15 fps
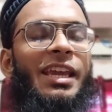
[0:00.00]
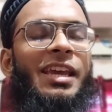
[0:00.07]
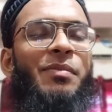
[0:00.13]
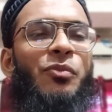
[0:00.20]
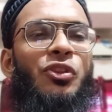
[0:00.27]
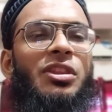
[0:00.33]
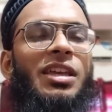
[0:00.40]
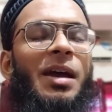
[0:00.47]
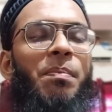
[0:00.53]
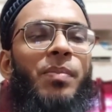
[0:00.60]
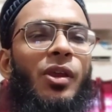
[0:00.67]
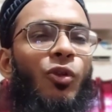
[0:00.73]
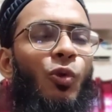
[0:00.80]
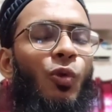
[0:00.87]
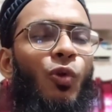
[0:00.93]
এর মধ্যে
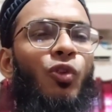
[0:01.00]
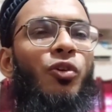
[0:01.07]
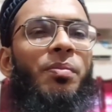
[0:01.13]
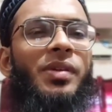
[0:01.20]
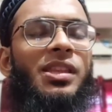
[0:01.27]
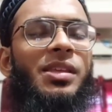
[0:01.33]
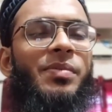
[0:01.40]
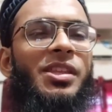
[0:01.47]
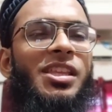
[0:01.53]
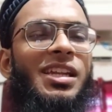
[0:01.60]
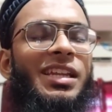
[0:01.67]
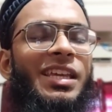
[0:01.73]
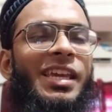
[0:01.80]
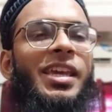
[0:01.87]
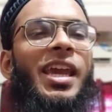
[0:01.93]
আপনি কোনো বিধিবিধান
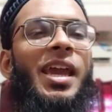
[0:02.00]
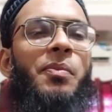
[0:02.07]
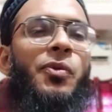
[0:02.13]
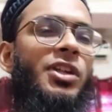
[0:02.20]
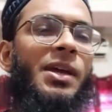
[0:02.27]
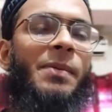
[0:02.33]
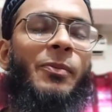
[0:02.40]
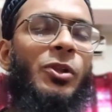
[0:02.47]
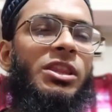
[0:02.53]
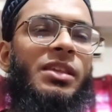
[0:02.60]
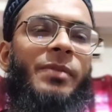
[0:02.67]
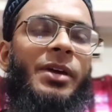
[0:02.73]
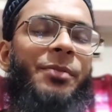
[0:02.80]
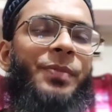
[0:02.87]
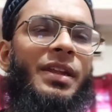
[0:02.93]
কি এমনটা বলতে
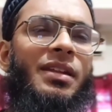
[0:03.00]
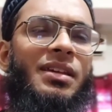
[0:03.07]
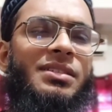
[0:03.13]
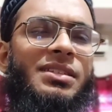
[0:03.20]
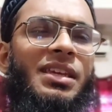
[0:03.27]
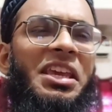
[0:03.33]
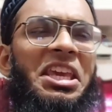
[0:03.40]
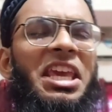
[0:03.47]
পারবেন না যে